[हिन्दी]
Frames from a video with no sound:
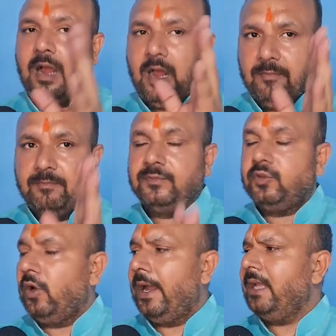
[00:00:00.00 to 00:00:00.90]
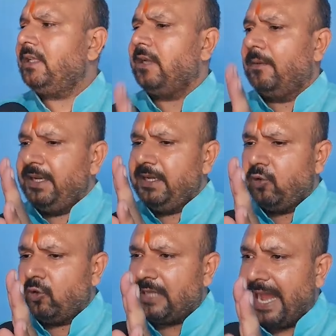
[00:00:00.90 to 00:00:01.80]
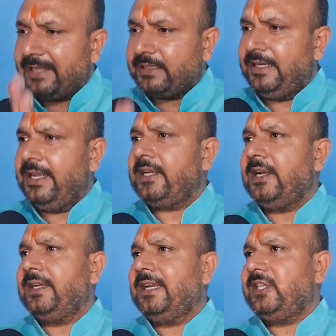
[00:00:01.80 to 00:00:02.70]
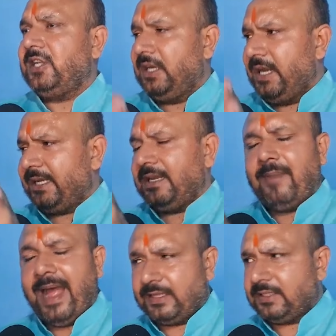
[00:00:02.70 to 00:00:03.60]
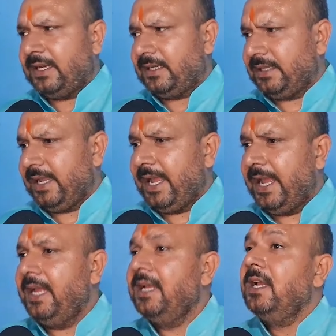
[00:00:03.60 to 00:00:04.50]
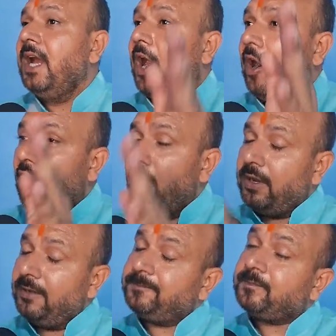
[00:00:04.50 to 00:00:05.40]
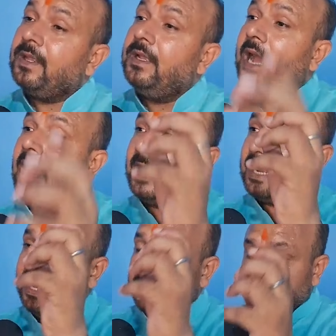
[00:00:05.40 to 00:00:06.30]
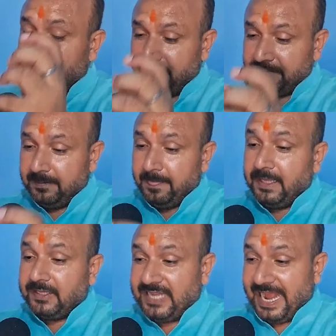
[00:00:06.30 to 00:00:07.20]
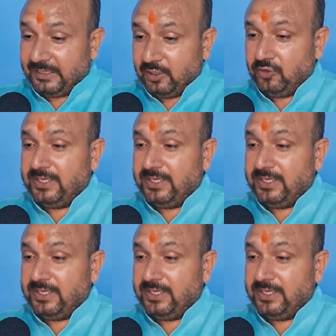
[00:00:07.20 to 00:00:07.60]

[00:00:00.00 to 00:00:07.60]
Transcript: हम जो है सभी को साथ लेकर के चलने की बात करते हैं और अगर यादव